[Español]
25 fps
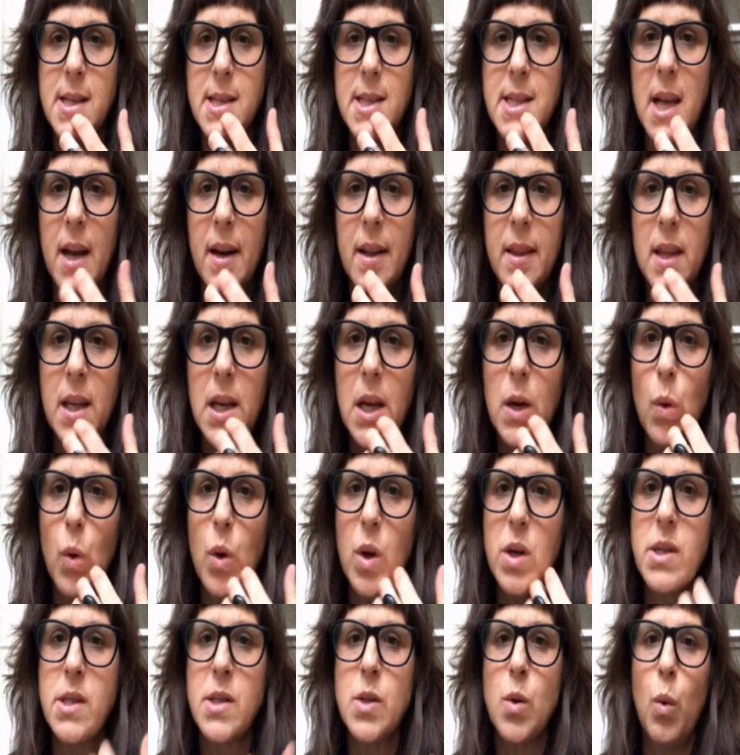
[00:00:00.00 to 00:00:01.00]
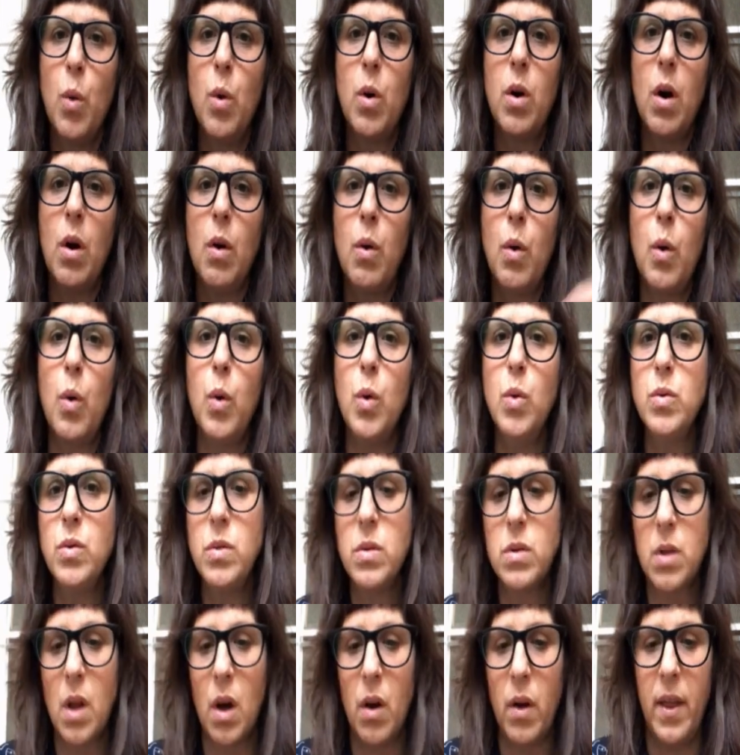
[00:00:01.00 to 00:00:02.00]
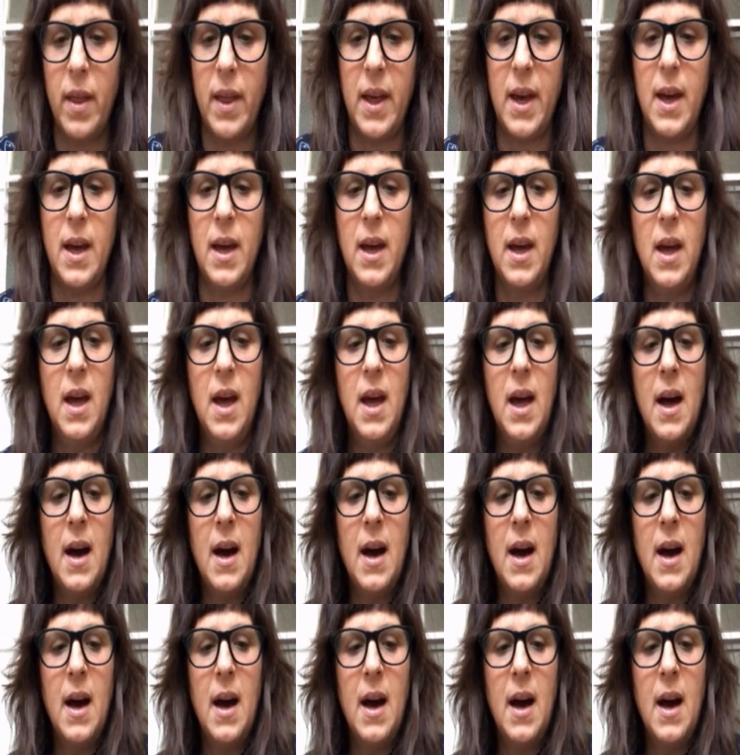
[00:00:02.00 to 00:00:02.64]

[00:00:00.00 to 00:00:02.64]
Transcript: ese artículo es un conjunto de